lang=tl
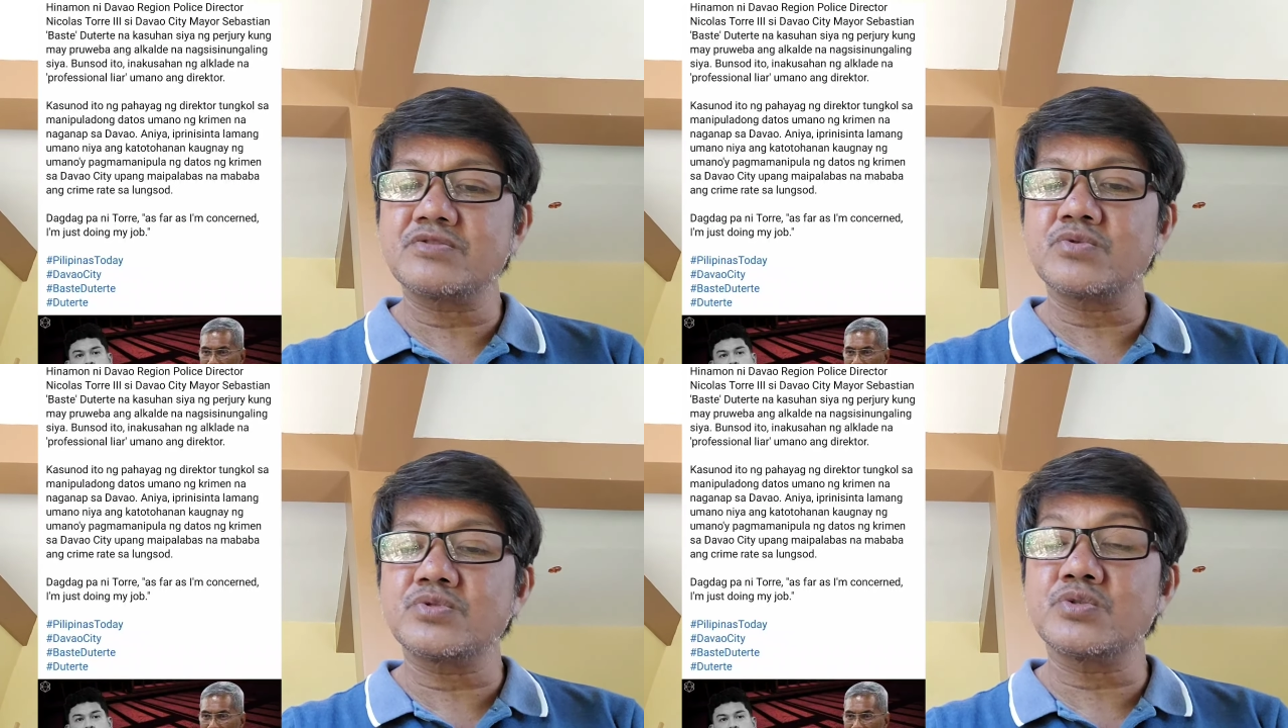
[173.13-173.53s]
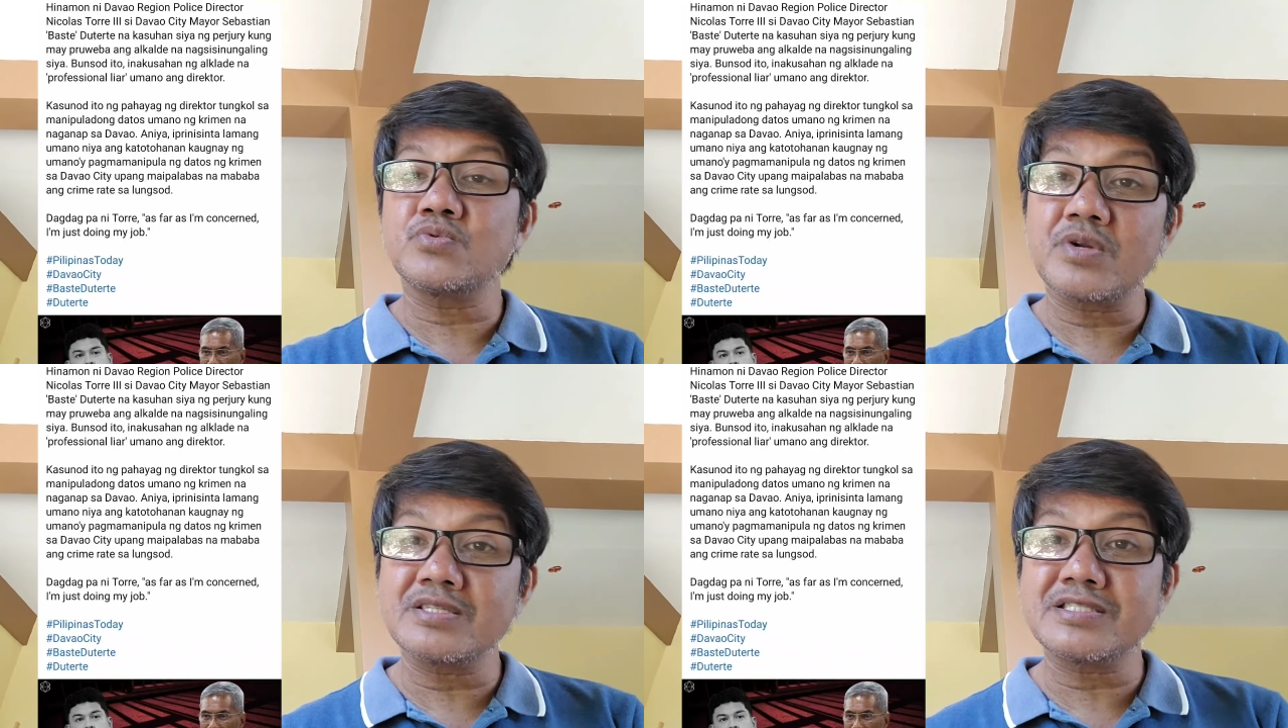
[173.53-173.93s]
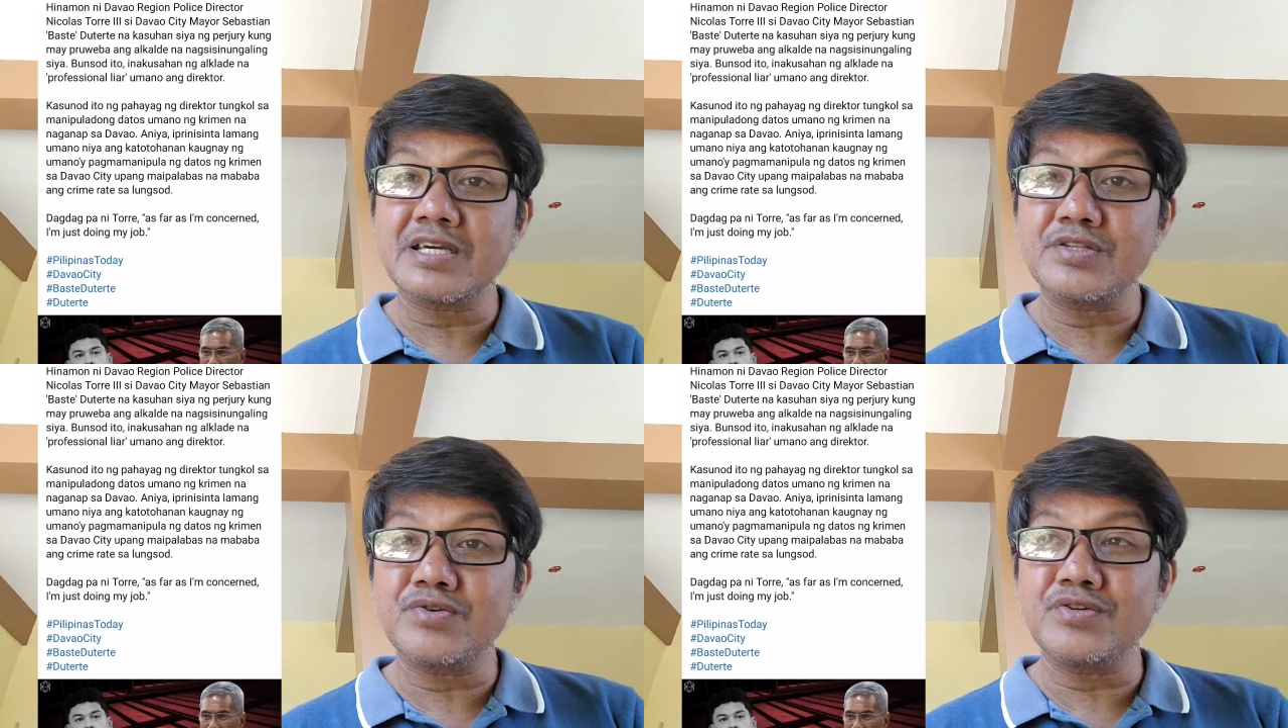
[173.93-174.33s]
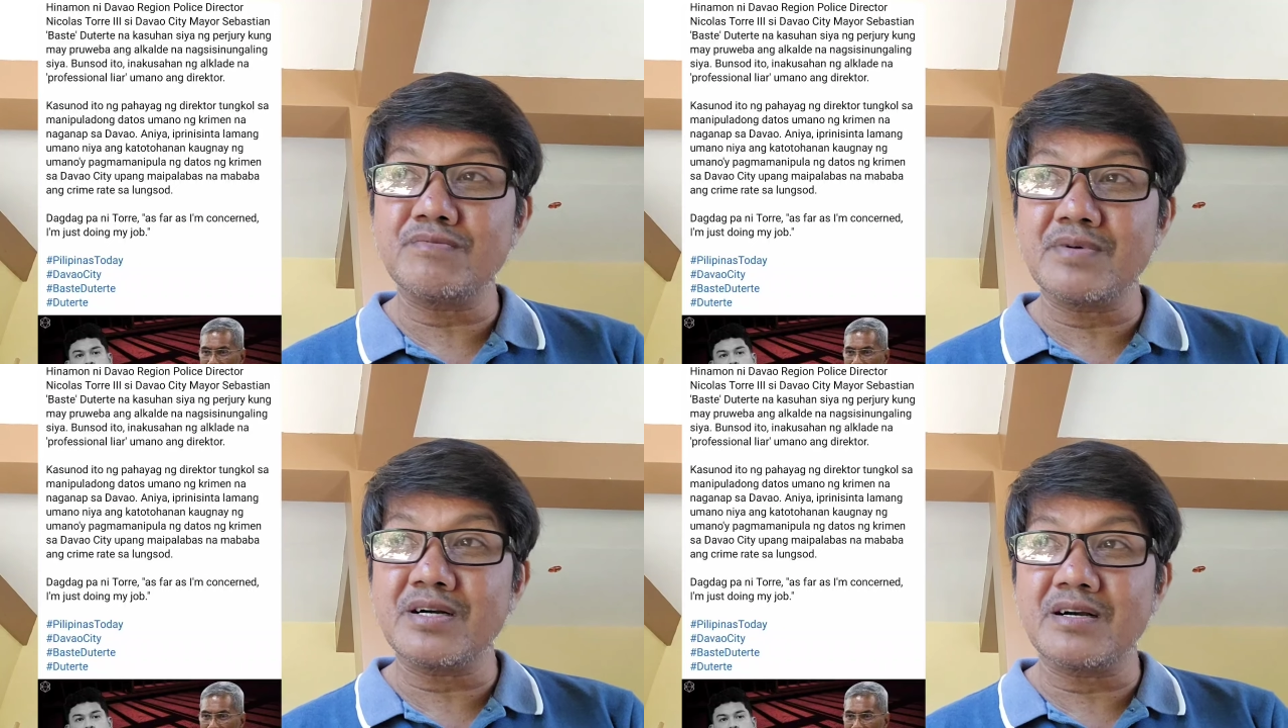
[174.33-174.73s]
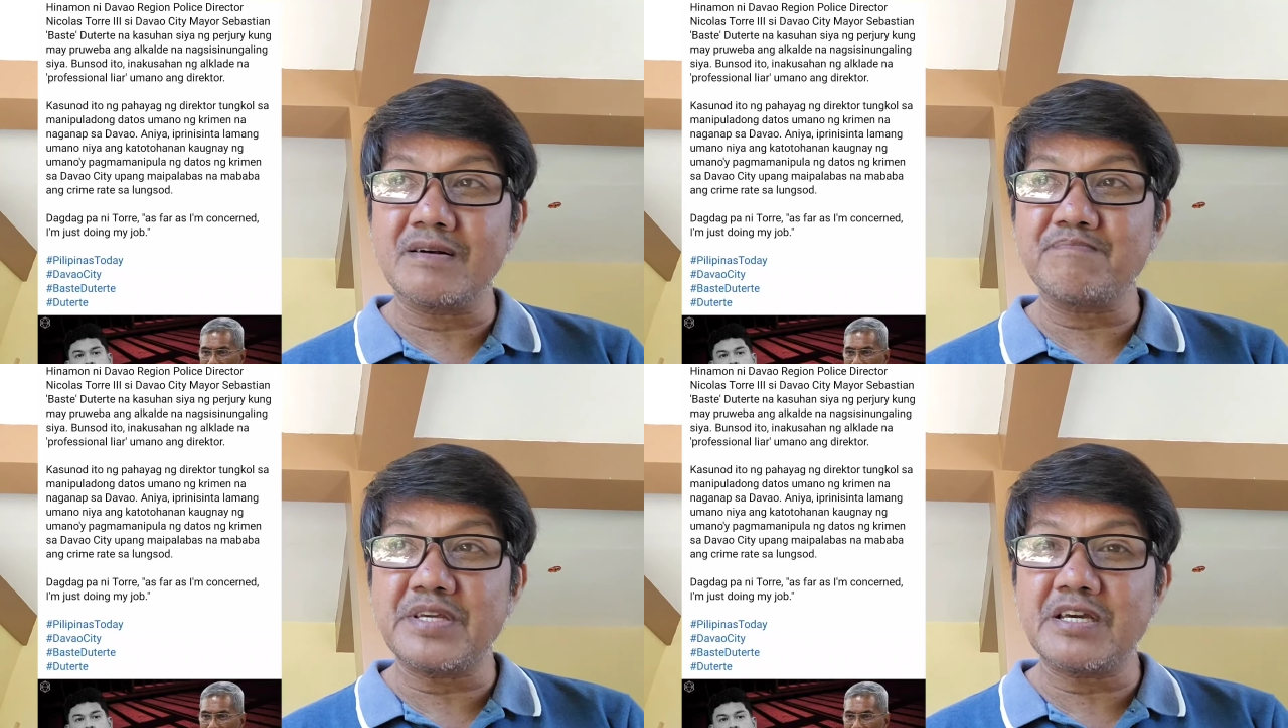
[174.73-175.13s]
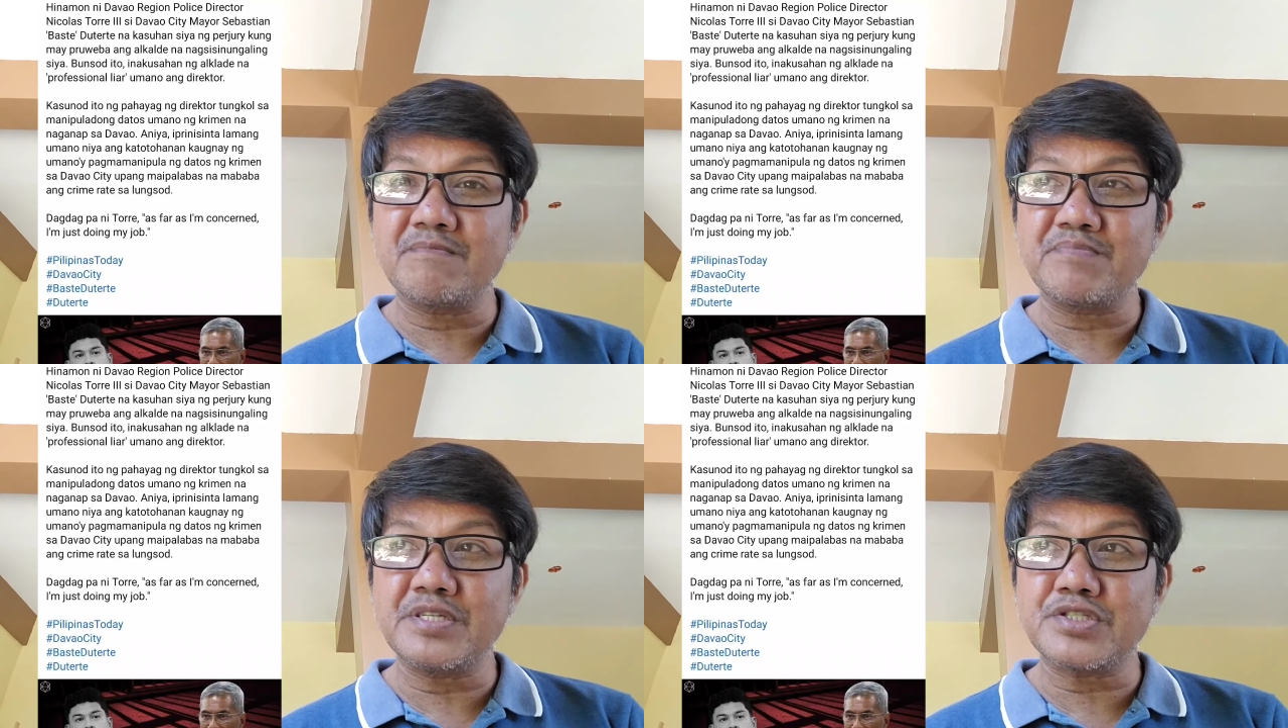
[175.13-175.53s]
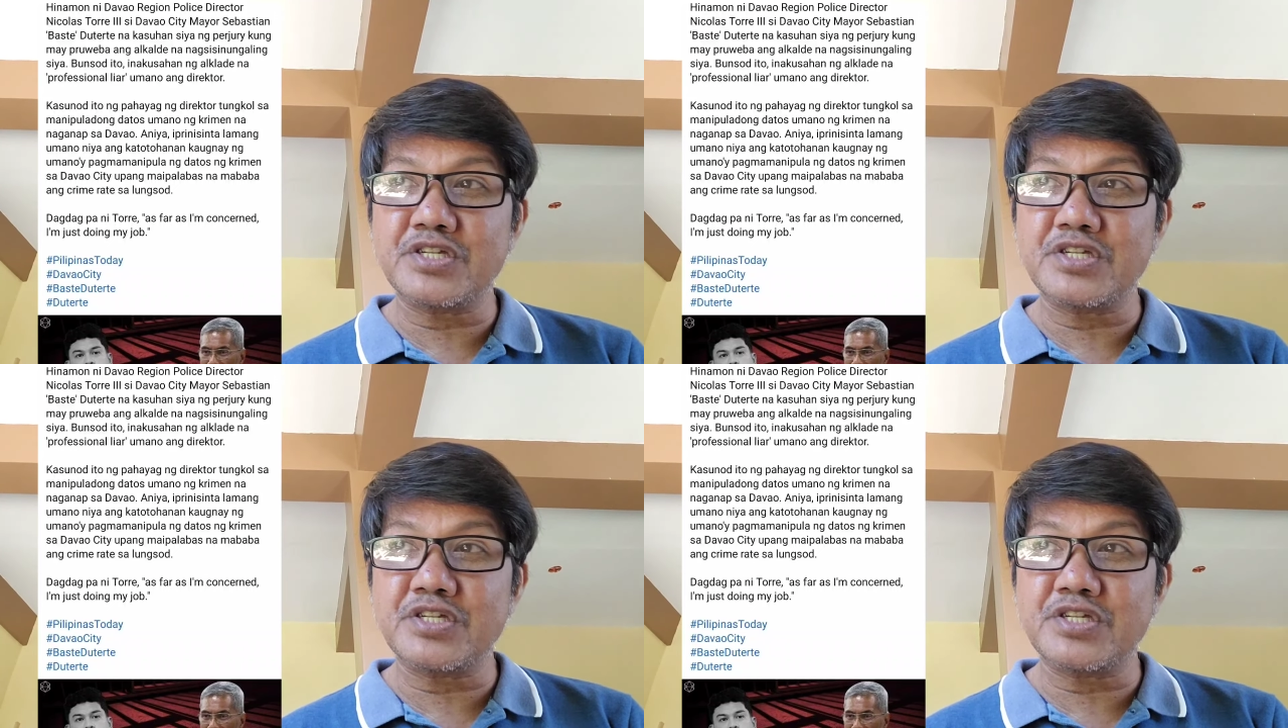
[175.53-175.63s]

sunod-sunuran sa inyo yung mga PNP